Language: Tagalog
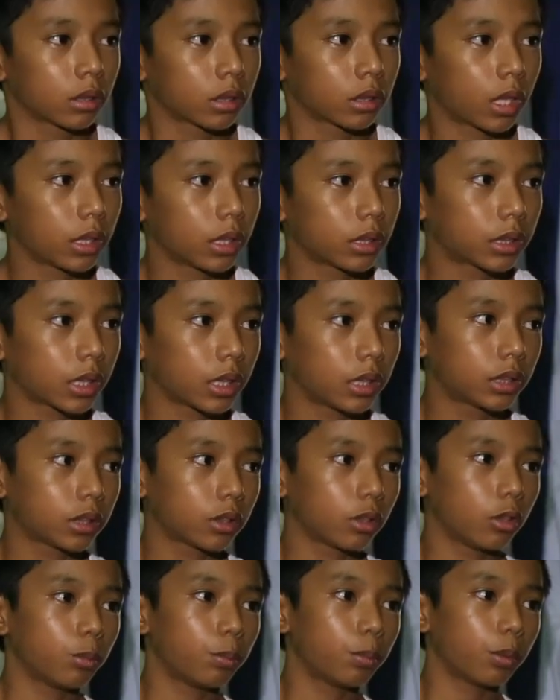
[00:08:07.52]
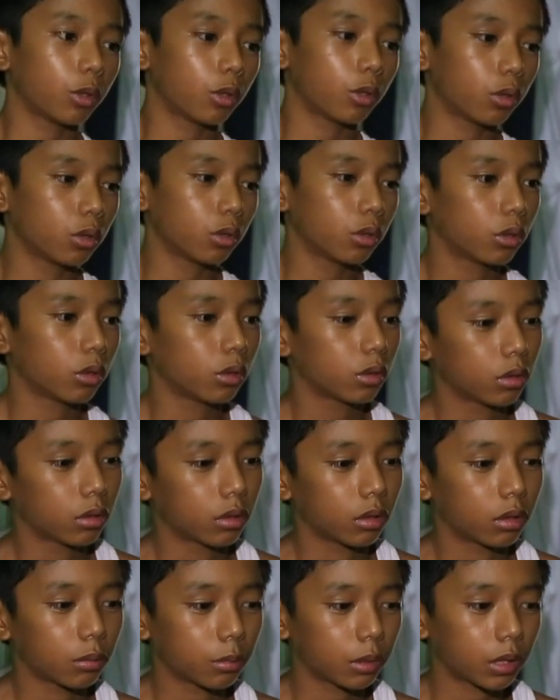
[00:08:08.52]
kahit sa school po.
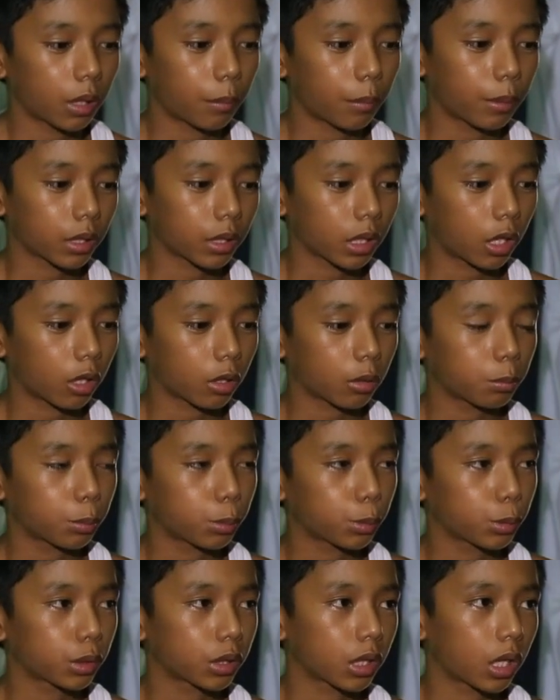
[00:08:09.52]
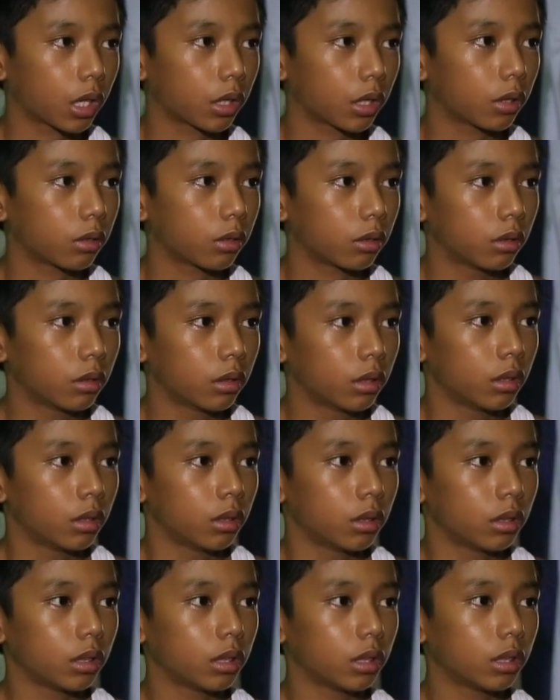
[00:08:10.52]
Pinapatawag po siya. No.
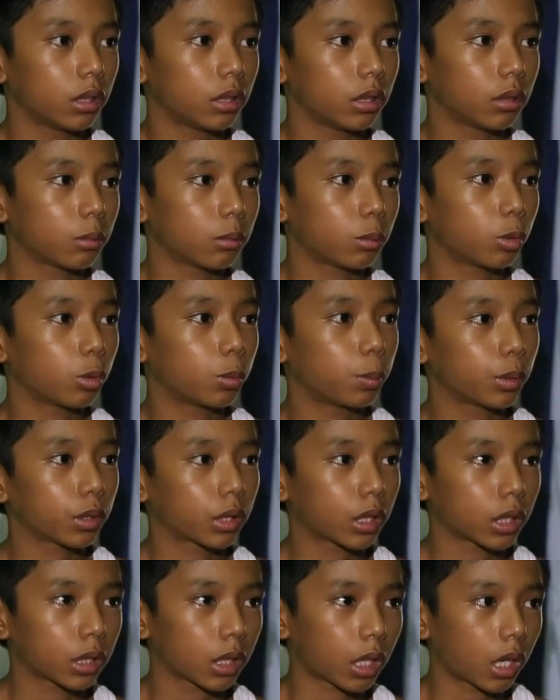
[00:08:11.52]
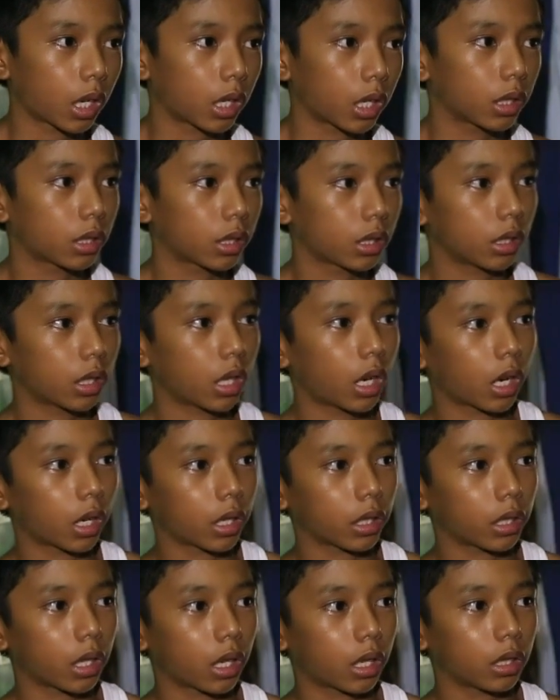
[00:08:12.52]
Din, pupunta siya kahit
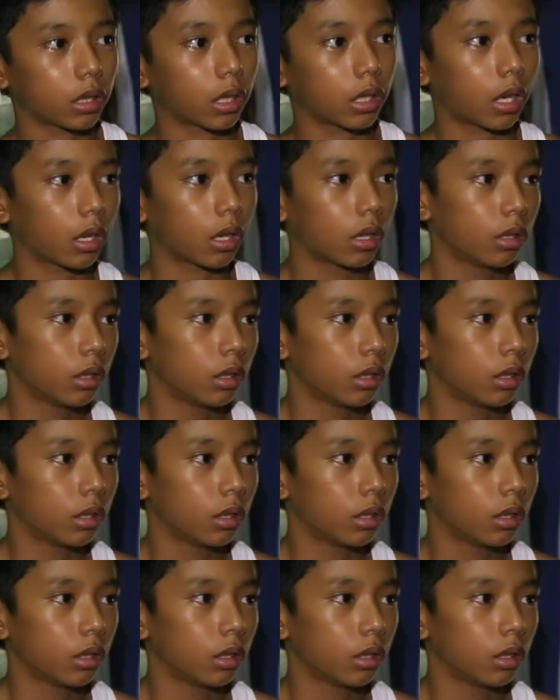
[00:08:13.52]
kinakaya niya.